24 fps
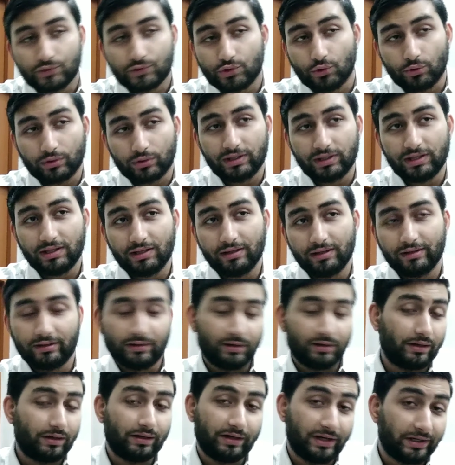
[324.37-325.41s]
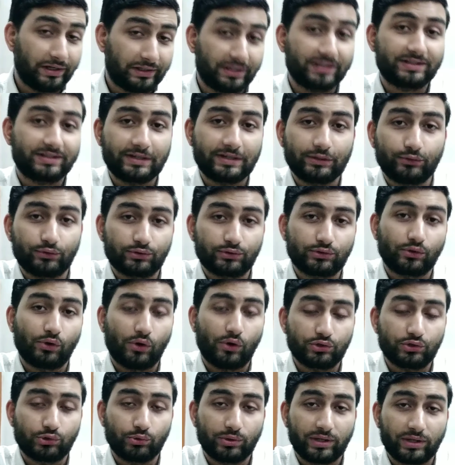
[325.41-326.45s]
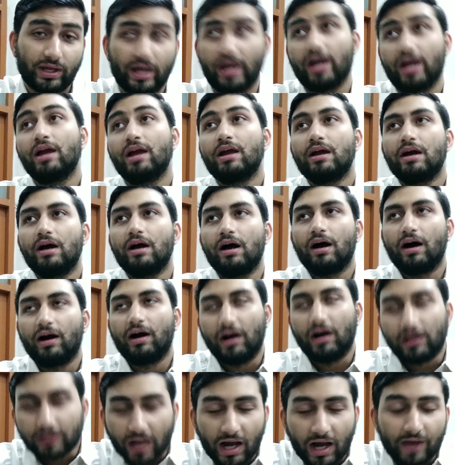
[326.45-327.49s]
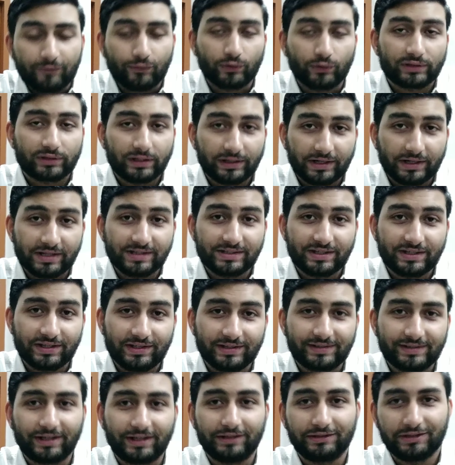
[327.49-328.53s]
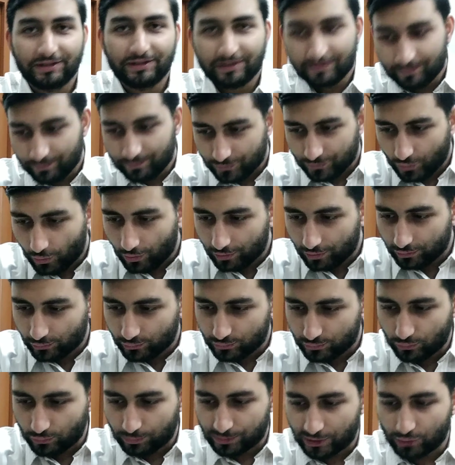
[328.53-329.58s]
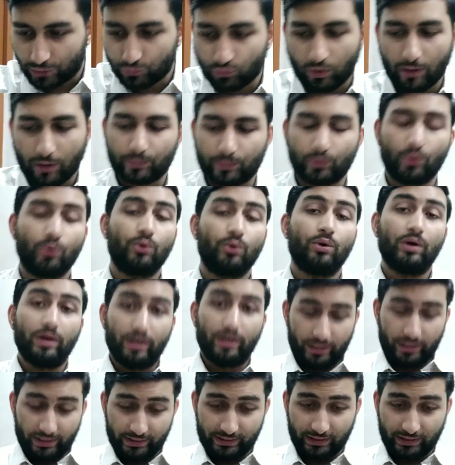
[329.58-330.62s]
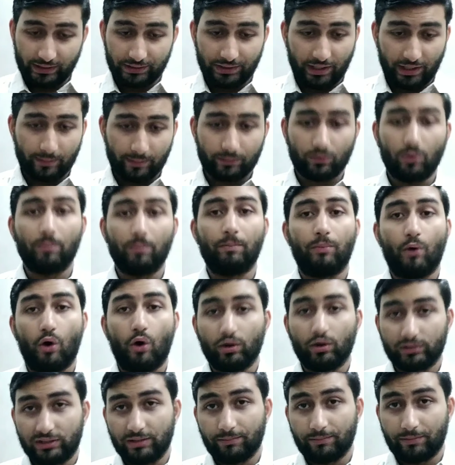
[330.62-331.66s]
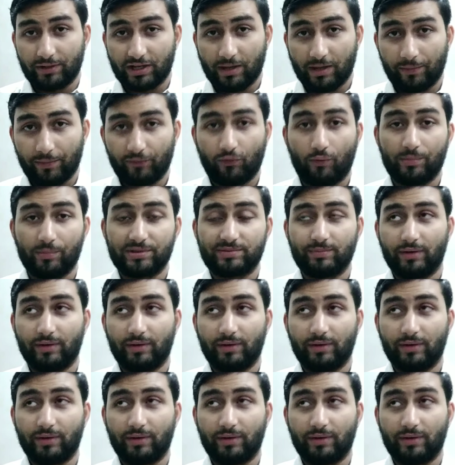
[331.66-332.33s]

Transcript: जो कि लेटेस्ट है दोस्तों लॉन्च हुई है आईफोन थर्टीन सीरीज के अंदर और दोस्तों बता दू आपको इसके अंदर आपको बहुत ही बढ़िया परफॉर्मेंस